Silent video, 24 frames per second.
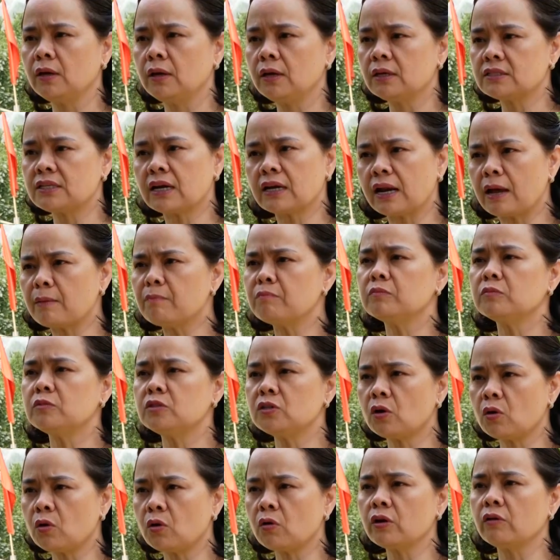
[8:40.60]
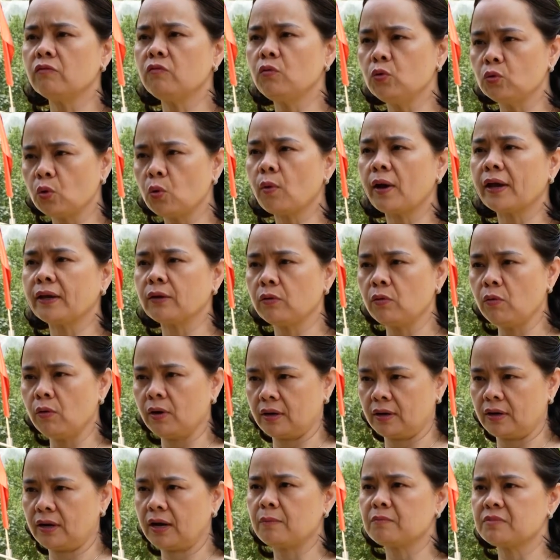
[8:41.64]
sang năm cho cái vụ thu hoạch của
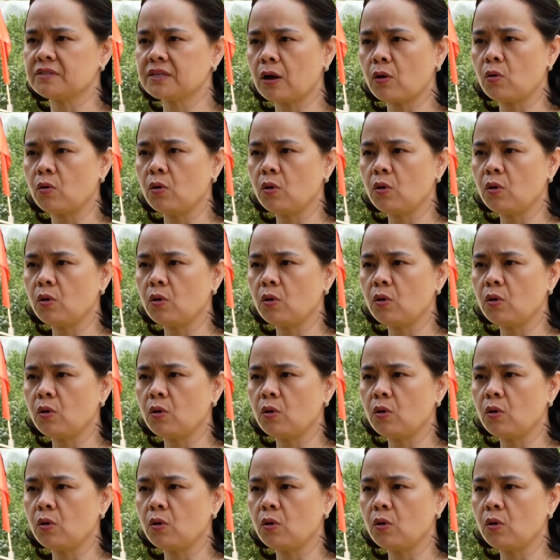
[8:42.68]
năm sau.